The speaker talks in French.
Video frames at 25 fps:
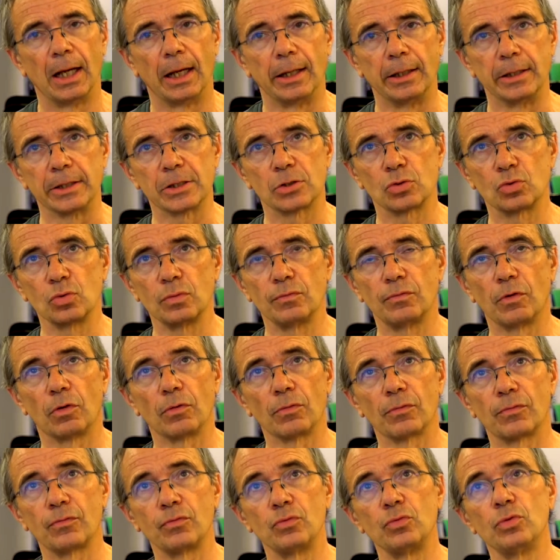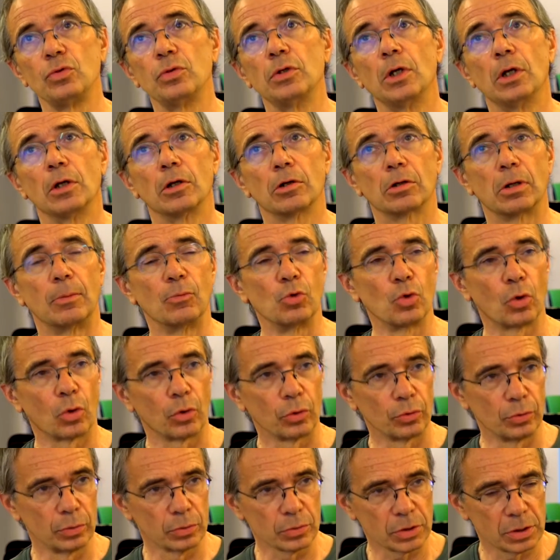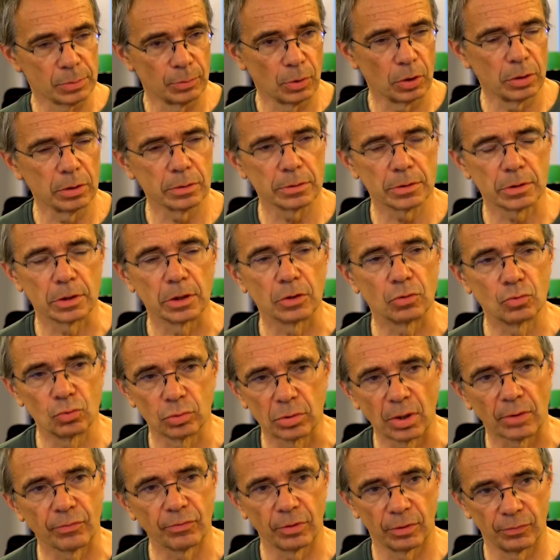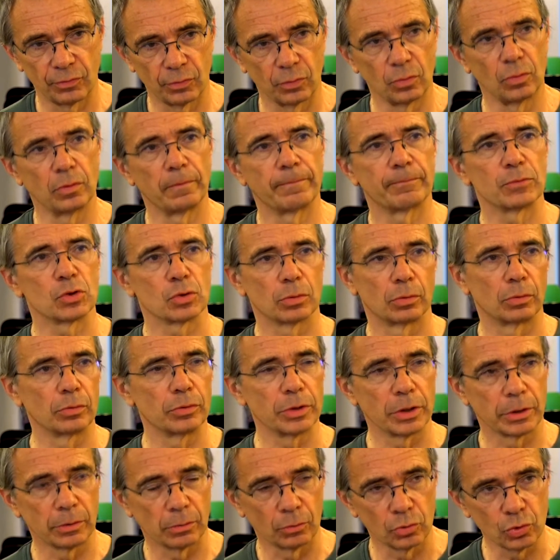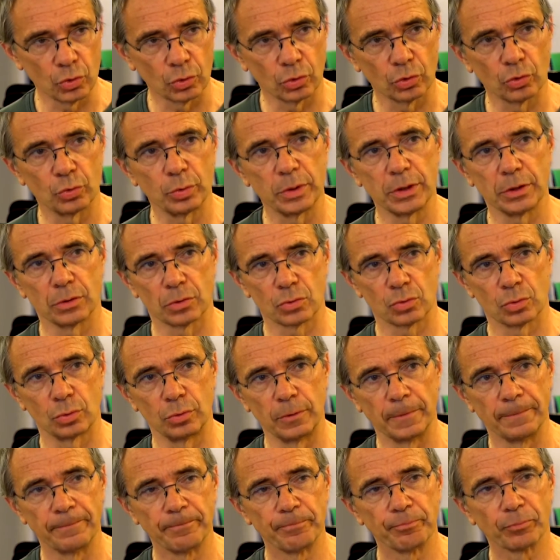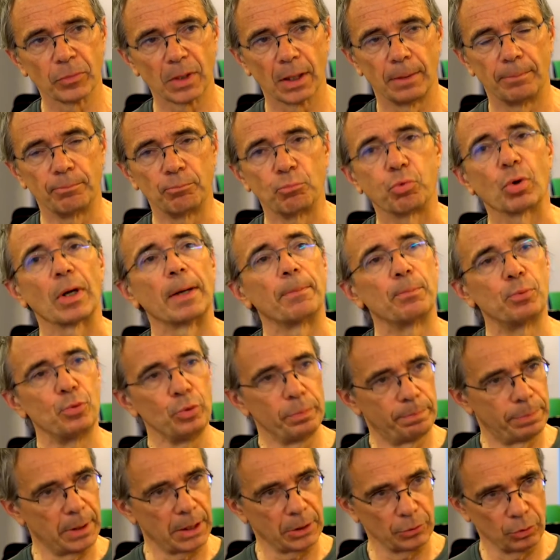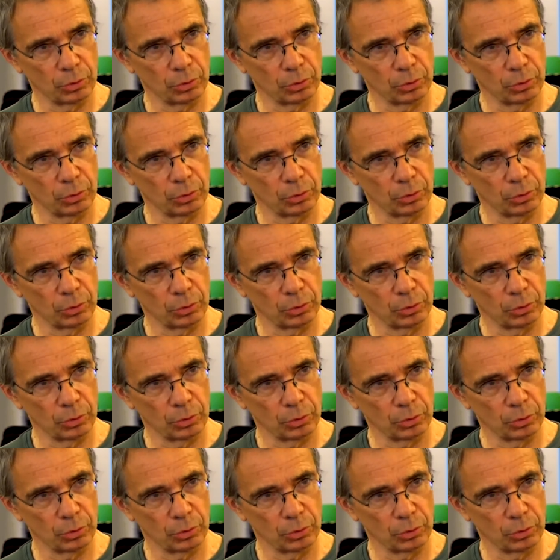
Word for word: elle est souvent vue comme le renoncement, ce qui est tout à fait faux, parce qu'on est aujourd'hui dans une, pour la plupart